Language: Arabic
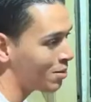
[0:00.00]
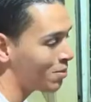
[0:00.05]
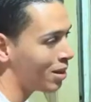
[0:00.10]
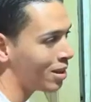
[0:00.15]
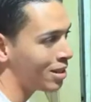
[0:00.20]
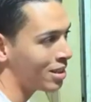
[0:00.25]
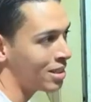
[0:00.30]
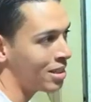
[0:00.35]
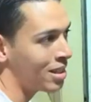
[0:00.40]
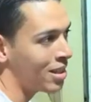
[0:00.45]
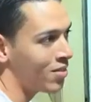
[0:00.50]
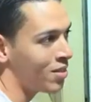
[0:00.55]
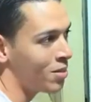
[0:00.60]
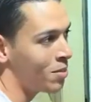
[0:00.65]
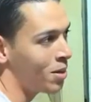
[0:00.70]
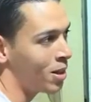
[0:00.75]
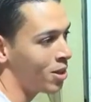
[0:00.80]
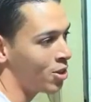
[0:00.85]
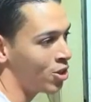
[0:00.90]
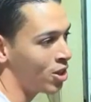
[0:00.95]
بالنسبه للسنه
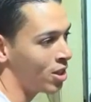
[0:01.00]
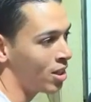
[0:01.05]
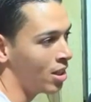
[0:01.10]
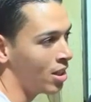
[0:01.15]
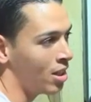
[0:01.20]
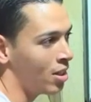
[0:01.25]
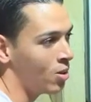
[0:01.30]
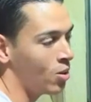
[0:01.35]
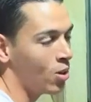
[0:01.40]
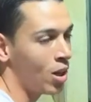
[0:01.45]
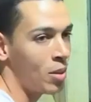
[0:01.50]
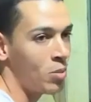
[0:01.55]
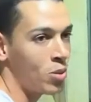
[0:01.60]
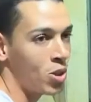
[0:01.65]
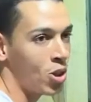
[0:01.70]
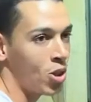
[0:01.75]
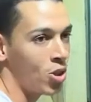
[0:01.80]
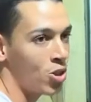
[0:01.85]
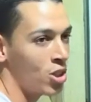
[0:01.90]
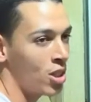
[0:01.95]
فما 20
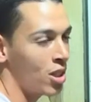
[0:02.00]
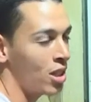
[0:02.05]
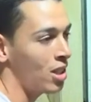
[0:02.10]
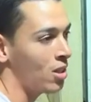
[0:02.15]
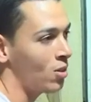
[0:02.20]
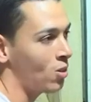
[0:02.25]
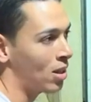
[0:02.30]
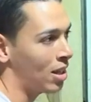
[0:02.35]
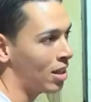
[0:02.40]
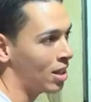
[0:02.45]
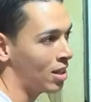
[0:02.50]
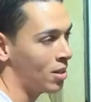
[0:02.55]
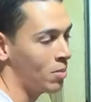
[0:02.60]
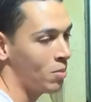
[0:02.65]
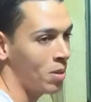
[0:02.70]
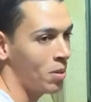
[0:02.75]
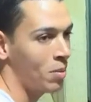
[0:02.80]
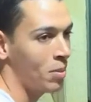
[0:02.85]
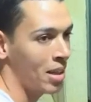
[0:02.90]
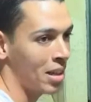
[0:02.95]
و25
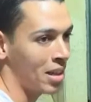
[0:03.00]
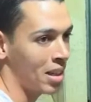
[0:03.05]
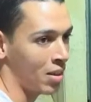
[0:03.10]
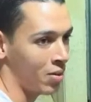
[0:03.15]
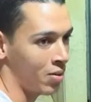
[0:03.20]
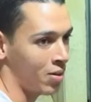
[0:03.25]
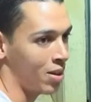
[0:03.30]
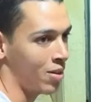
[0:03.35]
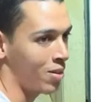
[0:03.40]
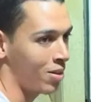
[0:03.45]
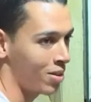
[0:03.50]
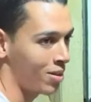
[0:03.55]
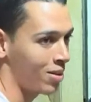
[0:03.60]
و30% تخفيض